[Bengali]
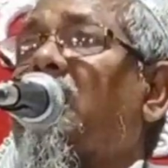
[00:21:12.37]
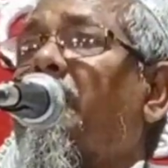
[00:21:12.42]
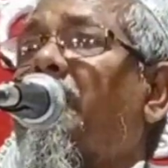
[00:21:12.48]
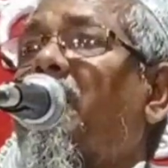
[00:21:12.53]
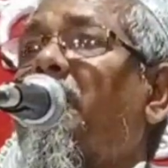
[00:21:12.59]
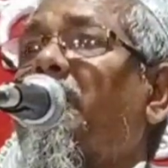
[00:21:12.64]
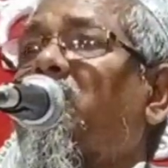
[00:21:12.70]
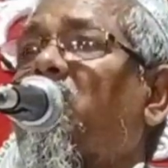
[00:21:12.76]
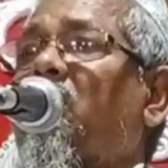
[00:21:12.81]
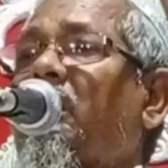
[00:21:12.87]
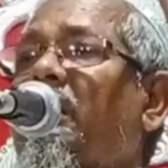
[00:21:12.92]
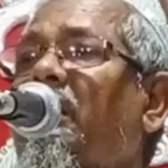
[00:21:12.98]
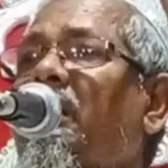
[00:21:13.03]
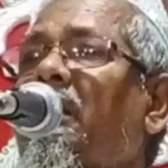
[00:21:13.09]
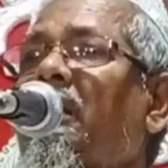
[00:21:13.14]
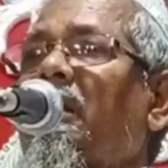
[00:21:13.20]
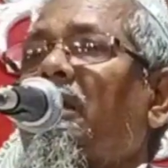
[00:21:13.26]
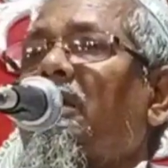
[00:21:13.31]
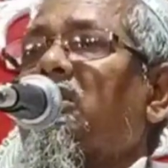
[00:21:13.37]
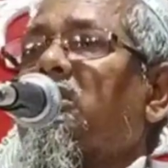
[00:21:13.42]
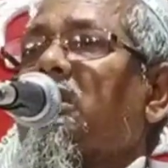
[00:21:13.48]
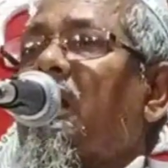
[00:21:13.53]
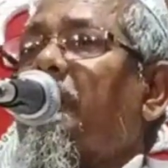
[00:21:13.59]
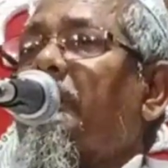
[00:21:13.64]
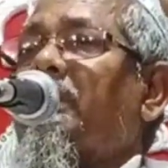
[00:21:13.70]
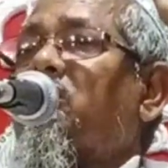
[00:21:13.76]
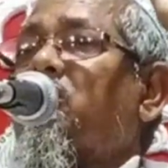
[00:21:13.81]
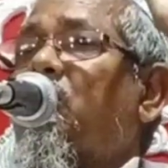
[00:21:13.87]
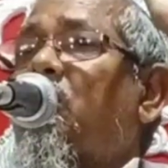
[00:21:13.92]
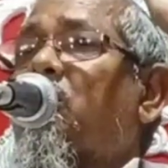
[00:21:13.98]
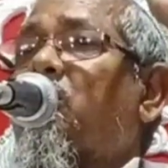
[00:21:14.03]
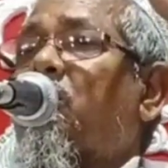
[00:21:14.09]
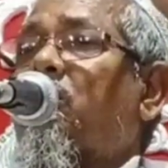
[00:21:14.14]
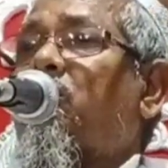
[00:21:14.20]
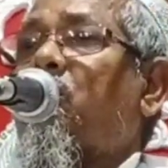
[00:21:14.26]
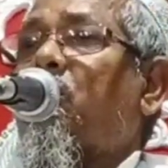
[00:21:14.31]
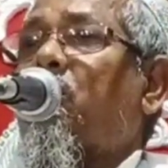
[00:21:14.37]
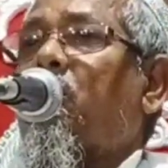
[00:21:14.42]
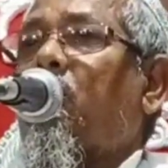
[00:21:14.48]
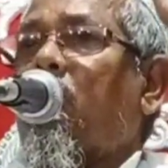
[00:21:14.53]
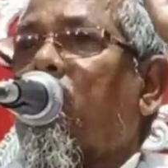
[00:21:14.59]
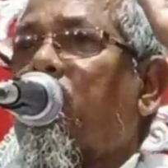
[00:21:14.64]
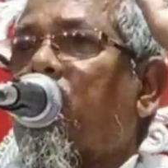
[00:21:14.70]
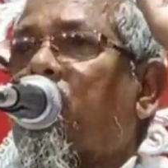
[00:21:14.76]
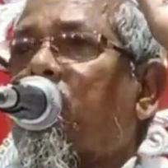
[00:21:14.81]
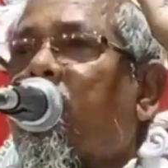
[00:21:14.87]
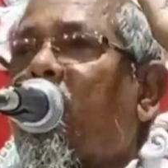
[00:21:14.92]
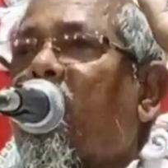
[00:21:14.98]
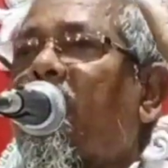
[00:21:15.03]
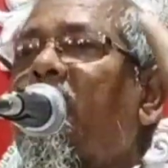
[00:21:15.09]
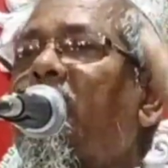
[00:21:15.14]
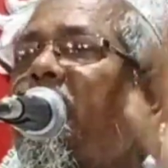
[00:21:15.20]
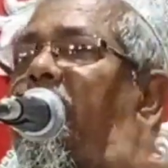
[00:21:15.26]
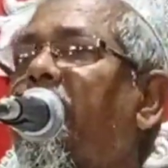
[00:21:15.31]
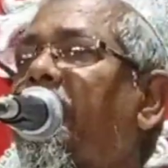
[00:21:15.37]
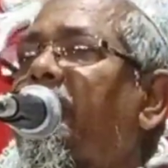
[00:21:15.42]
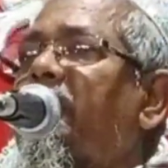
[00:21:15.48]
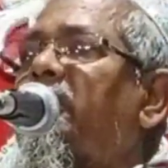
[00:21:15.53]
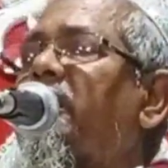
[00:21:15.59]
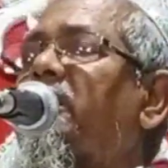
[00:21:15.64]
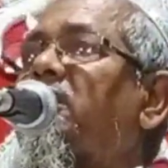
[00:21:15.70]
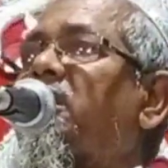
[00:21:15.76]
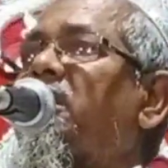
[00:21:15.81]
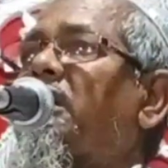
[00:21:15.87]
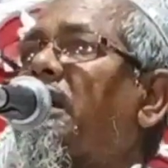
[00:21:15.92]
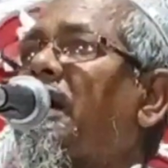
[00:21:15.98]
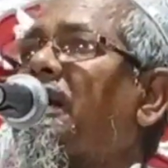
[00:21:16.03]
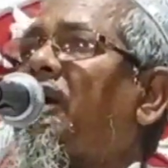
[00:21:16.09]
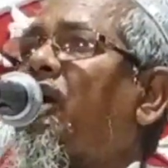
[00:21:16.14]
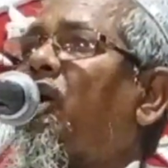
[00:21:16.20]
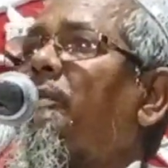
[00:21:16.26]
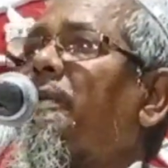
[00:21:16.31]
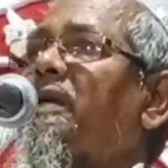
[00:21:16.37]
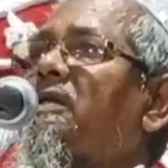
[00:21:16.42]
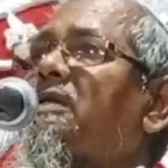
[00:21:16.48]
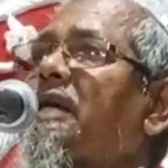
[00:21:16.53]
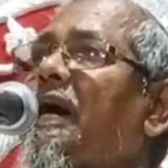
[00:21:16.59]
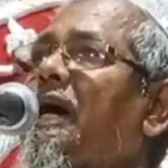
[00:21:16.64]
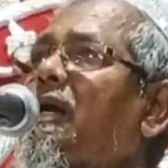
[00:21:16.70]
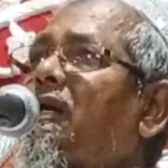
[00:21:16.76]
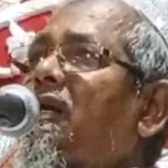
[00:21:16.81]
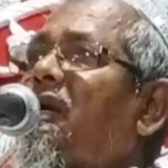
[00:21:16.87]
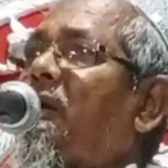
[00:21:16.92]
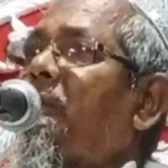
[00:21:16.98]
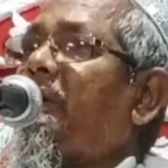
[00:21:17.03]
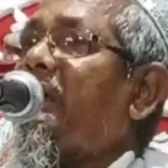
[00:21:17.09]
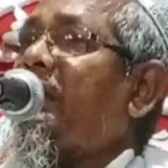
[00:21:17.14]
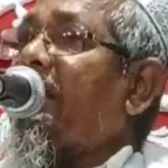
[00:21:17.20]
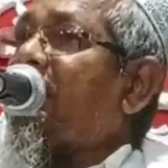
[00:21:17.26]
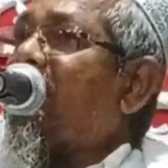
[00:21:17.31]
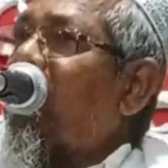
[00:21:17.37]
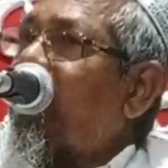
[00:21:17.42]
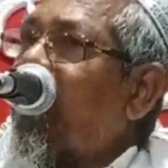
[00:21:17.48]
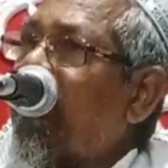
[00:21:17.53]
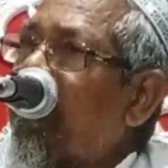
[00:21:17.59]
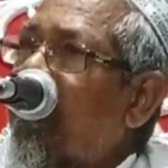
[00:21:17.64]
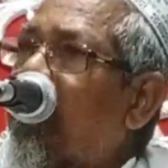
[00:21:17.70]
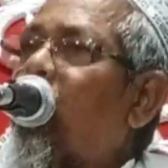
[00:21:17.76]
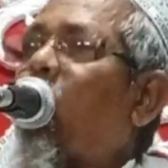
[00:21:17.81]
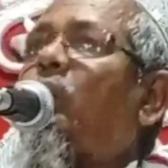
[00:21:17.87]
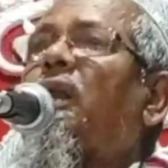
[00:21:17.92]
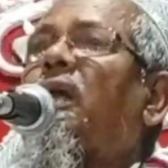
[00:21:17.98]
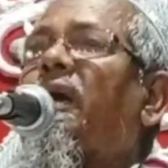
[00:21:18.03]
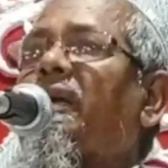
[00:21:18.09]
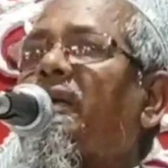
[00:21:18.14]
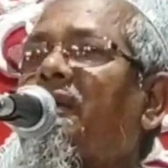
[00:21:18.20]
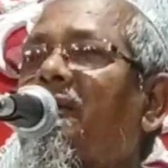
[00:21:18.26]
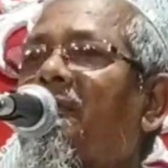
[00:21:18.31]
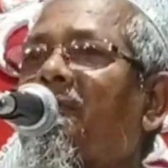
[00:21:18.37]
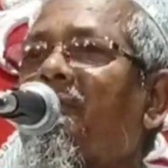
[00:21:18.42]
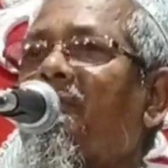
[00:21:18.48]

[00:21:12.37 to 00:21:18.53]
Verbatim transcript: ইসলামের ভিতরে ইসলামের চিরশত্রু ঘর দুশ্মন এদের ঠিকানা হবে জাহান নামের একেবারে তলায়